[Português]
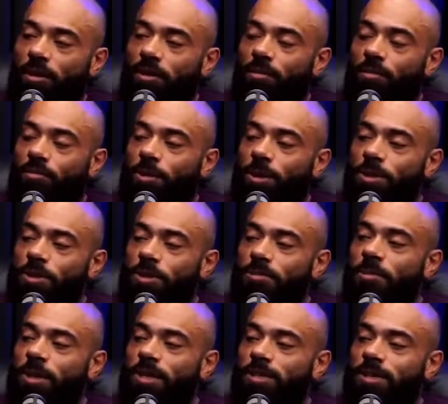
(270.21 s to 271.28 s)
Competir
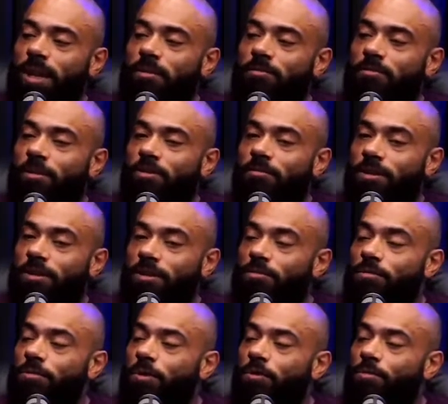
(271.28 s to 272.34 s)
mais leve vai fazer
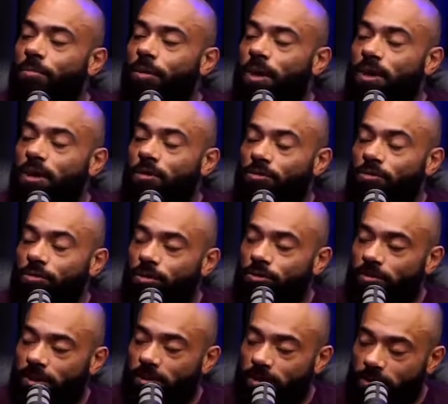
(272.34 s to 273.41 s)
com que eu perca os meus
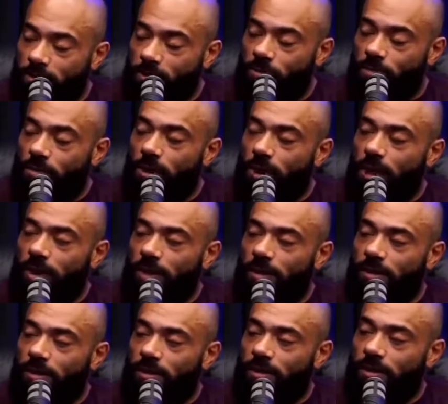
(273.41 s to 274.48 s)
ventres musculares.